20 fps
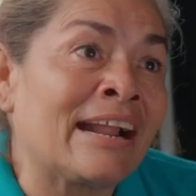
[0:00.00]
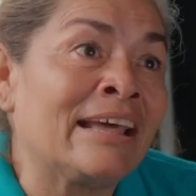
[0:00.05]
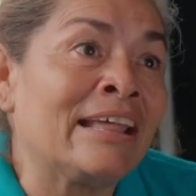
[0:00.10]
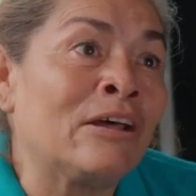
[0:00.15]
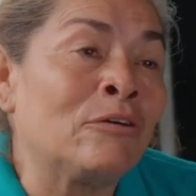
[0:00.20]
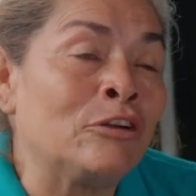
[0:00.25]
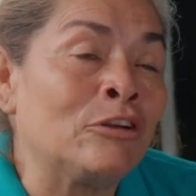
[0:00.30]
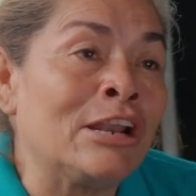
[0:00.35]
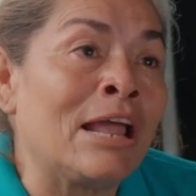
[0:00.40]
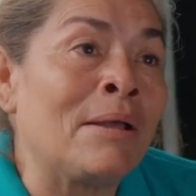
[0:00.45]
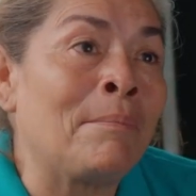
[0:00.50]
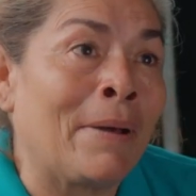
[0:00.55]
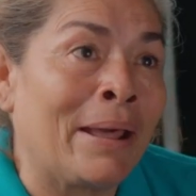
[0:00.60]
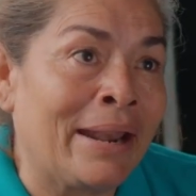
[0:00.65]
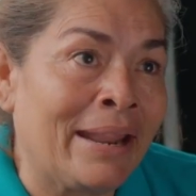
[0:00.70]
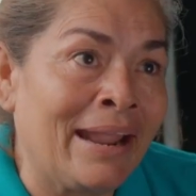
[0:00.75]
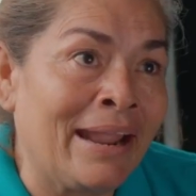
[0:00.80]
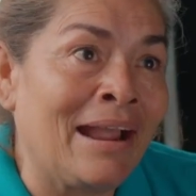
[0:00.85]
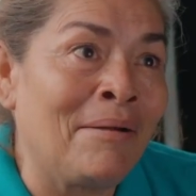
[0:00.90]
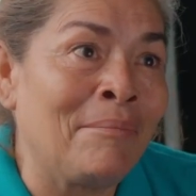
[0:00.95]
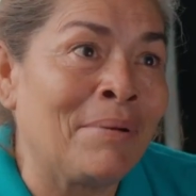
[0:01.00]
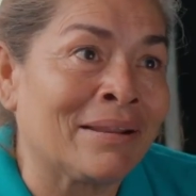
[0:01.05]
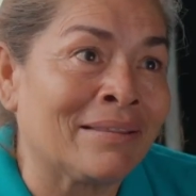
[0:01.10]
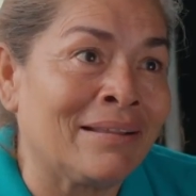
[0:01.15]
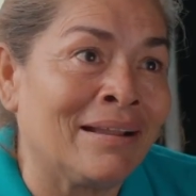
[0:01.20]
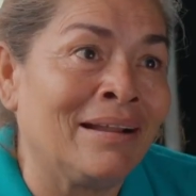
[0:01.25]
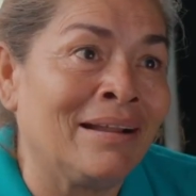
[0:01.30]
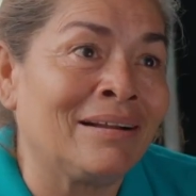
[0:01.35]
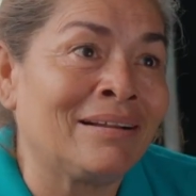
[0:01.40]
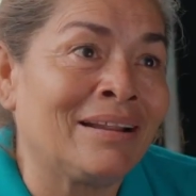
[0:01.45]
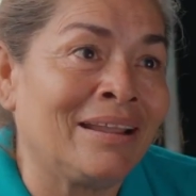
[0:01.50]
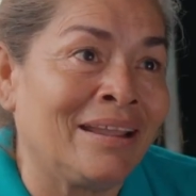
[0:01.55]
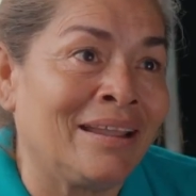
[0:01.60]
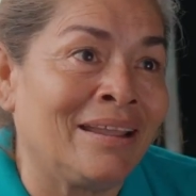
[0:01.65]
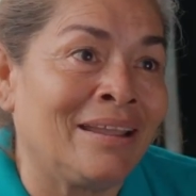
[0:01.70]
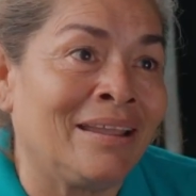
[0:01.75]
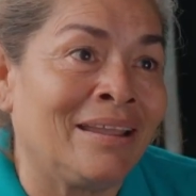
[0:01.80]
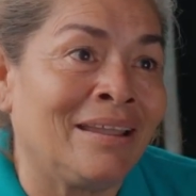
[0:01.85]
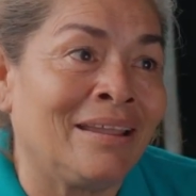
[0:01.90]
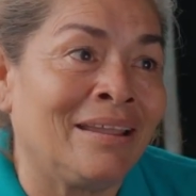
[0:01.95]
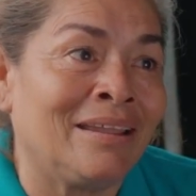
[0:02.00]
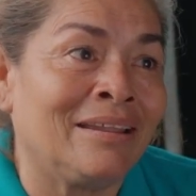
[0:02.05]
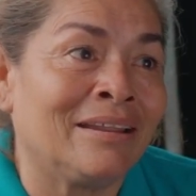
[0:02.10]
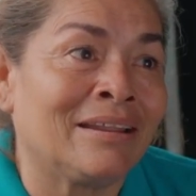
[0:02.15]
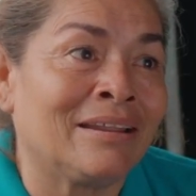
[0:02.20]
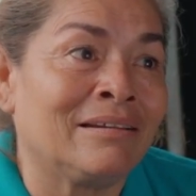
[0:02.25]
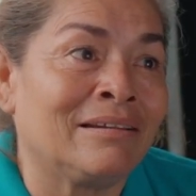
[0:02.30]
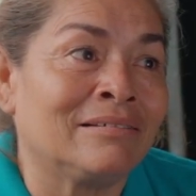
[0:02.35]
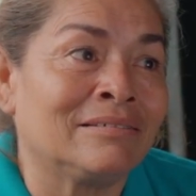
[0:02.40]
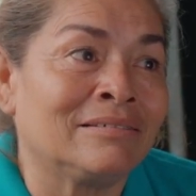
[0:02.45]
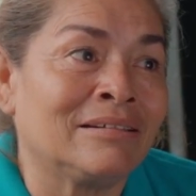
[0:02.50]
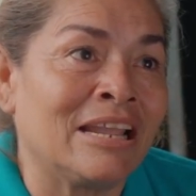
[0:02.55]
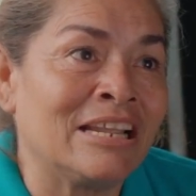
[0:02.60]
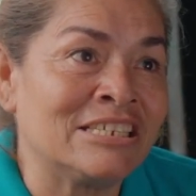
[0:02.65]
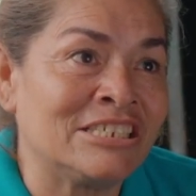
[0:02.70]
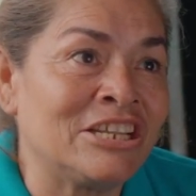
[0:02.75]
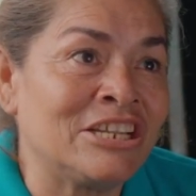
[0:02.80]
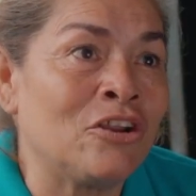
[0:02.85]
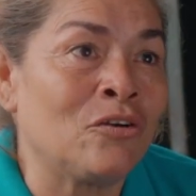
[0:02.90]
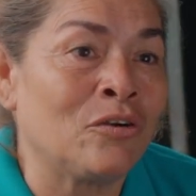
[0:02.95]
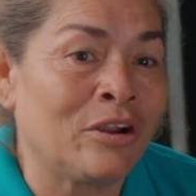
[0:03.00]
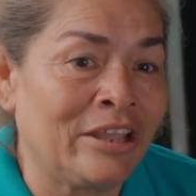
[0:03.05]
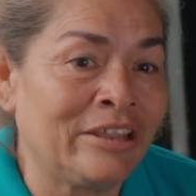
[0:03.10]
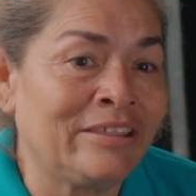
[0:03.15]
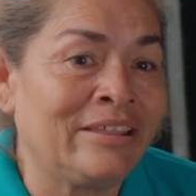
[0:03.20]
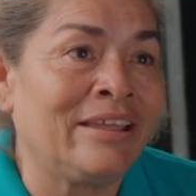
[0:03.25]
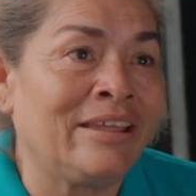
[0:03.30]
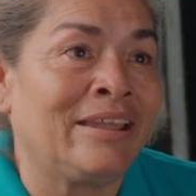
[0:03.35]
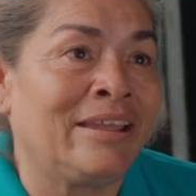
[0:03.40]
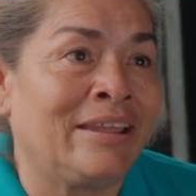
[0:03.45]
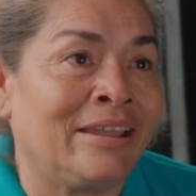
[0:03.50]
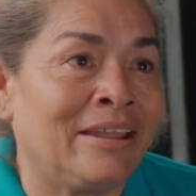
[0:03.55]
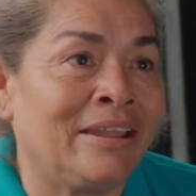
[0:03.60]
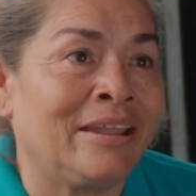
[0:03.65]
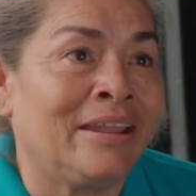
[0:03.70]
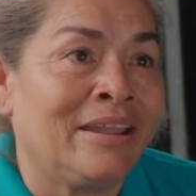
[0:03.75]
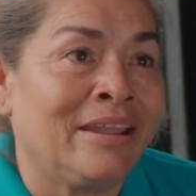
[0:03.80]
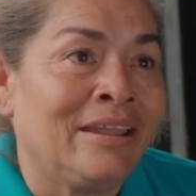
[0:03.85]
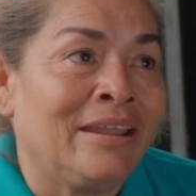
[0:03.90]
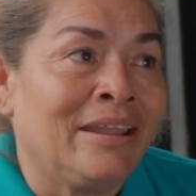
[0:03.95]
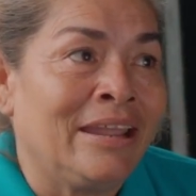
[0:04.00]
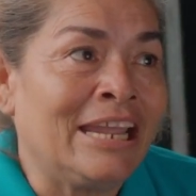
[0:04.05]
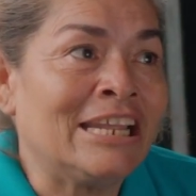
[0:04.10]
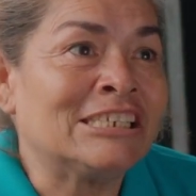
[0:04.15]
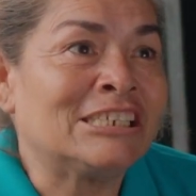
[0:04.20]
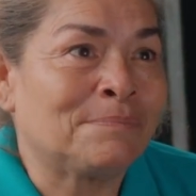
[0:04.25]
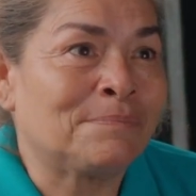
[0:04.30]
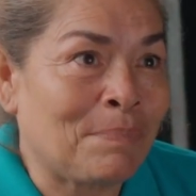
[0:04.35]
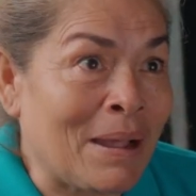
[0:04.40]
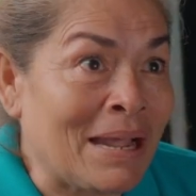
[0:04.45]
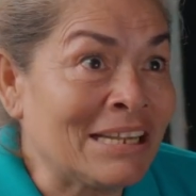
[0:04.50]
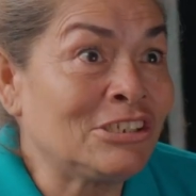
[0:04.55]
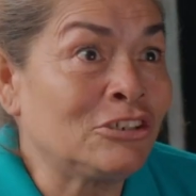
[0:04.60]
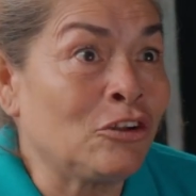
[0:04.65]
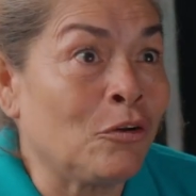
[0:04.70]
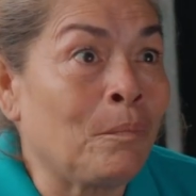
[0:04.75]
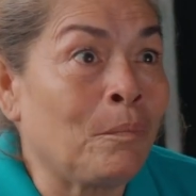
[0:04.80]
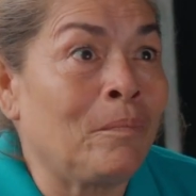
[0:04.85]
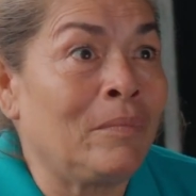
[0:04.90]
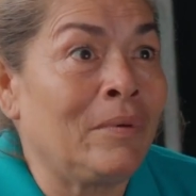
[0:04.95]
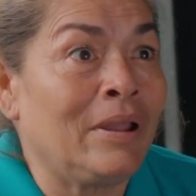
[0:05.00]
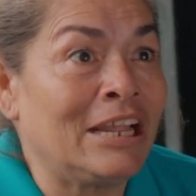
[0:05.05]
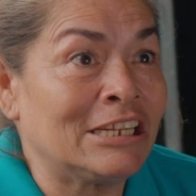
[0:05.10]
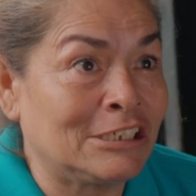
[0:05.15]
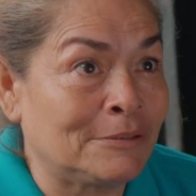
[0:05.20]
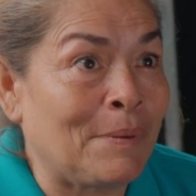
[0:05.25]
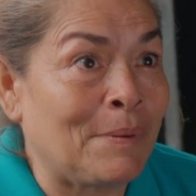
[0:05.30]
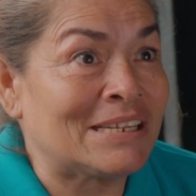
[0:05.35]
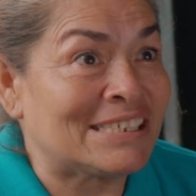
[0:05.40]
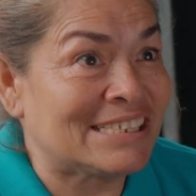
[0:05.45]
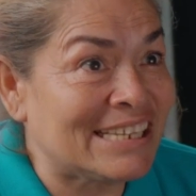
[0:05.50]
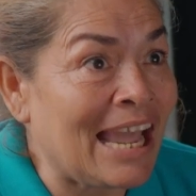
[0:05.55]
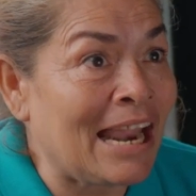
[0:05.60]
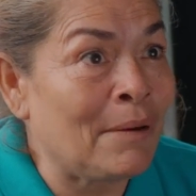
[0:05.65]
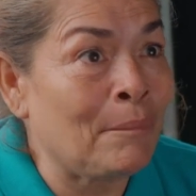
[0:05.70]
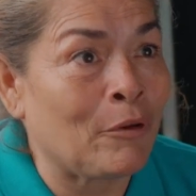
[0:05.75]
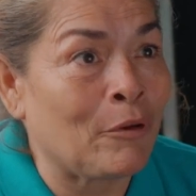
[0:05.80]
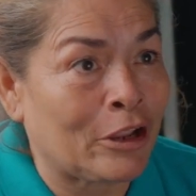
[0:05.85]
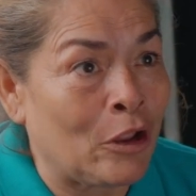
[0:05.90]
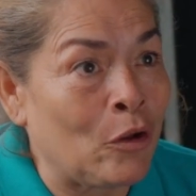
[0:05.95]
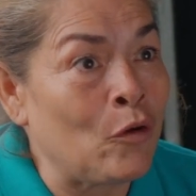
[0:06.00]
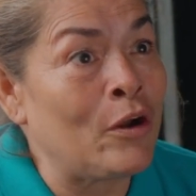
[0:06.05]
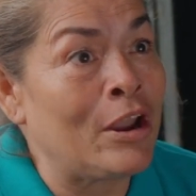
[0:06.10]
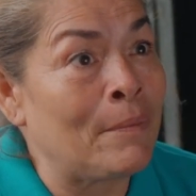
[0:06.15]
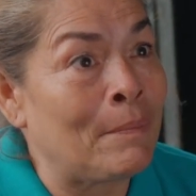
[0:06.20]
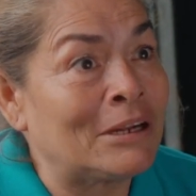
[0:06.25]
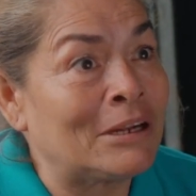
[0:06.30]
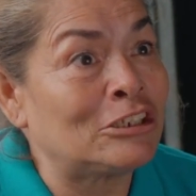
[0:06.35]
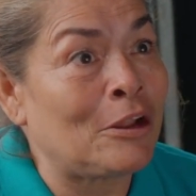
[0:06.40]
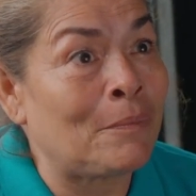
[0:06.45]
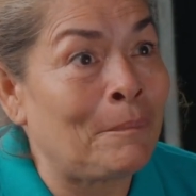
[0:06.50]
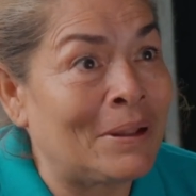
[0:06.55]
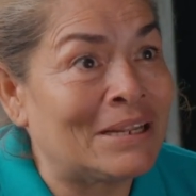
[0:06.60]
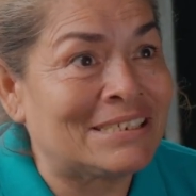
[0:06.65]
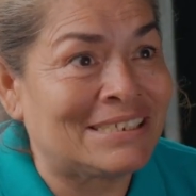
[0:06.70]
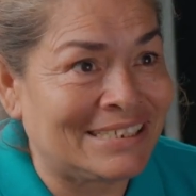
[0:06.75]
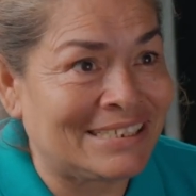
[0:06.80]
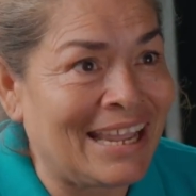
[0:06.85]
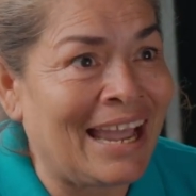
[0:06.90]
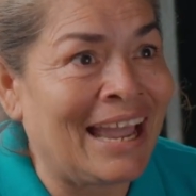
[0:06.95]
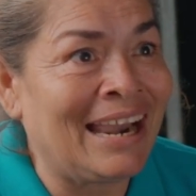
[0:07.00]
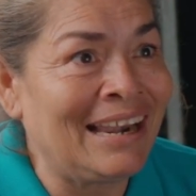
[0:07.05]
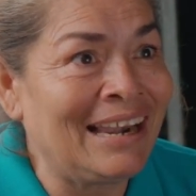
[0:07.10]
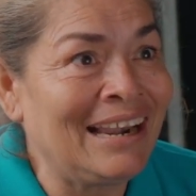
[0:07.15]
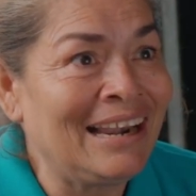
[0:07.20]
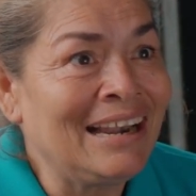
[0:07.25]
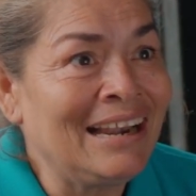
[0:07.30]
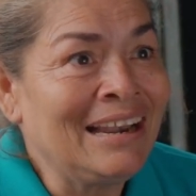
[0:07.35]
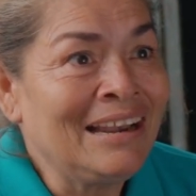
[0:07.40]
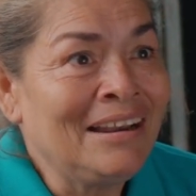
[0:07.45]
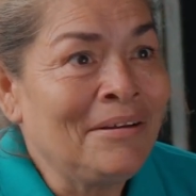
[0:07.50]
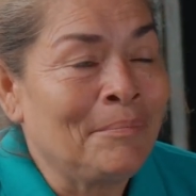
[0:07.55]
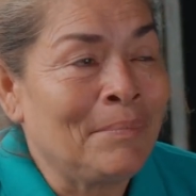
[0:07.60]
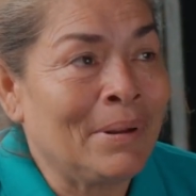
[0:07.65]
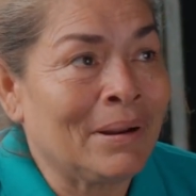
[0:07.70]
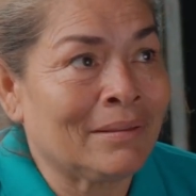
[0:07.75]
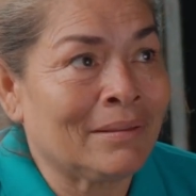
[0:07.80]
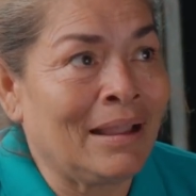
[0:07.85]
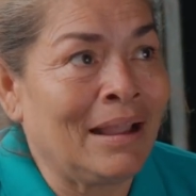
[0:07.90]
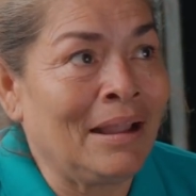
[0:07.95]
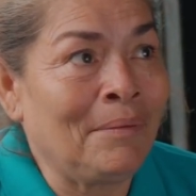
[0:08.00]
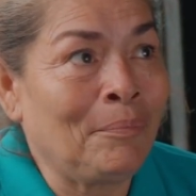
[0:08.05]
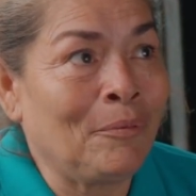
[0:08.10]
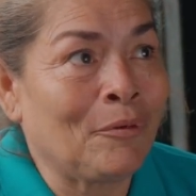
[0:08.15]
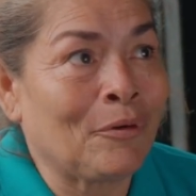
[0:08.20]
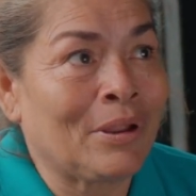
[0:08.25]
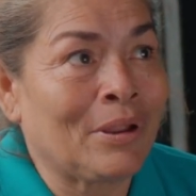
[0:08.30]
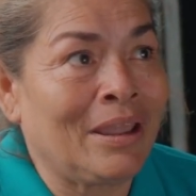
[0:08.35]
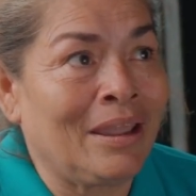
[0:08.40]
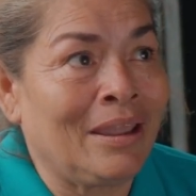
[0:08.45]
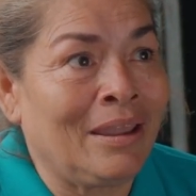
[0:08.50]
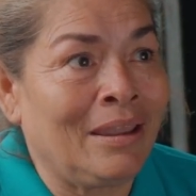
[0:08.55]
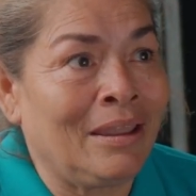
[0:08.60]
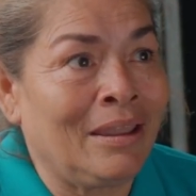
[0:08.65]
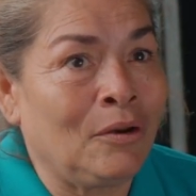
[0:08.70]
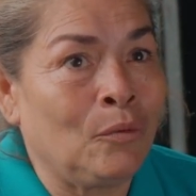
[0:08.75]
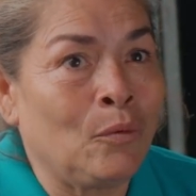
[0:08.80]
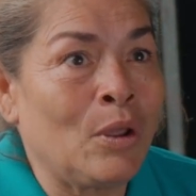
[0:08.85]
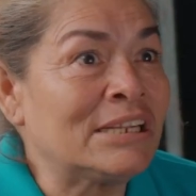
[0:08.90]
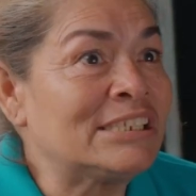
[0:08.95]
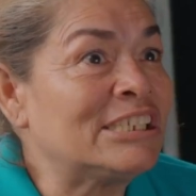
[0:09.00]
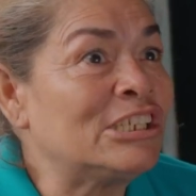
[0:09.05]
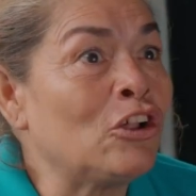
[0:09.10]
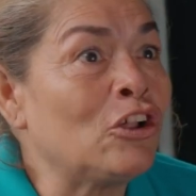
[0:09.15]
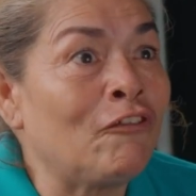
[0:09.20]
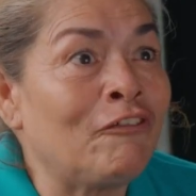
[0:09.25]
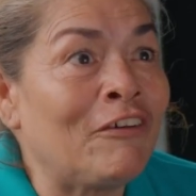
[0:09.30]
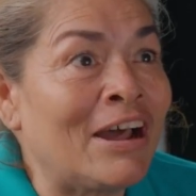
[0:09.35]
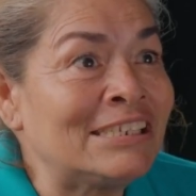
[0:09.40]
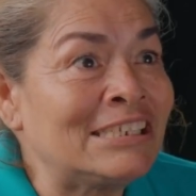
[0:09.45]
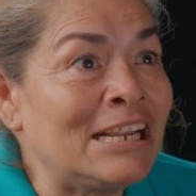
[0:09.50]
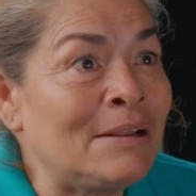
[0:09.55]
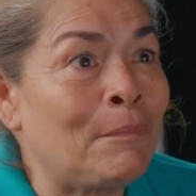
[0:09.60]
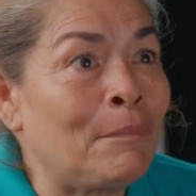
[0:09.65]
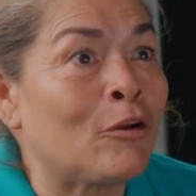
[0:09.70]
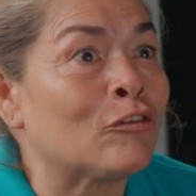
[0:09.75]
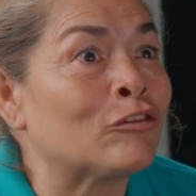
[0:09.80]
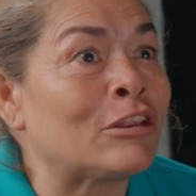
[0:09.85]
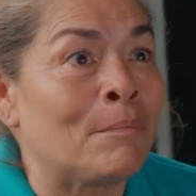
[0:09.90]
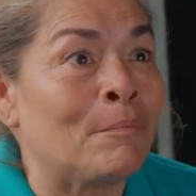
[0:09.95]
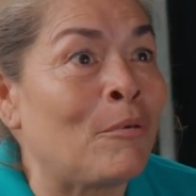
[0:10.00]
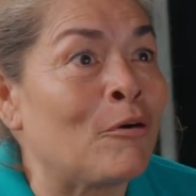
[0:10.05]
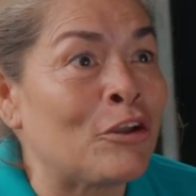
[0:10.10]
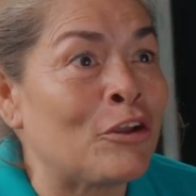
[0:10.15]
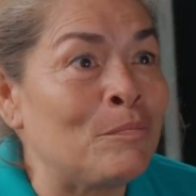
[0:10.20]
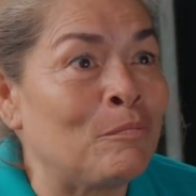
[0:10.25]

cada una de las parejas, ¿verdad? Que, que hicieron este espacio especial, porque es un espacio especial, ¿verdad? Porque no ha sido fácil, pero tampoco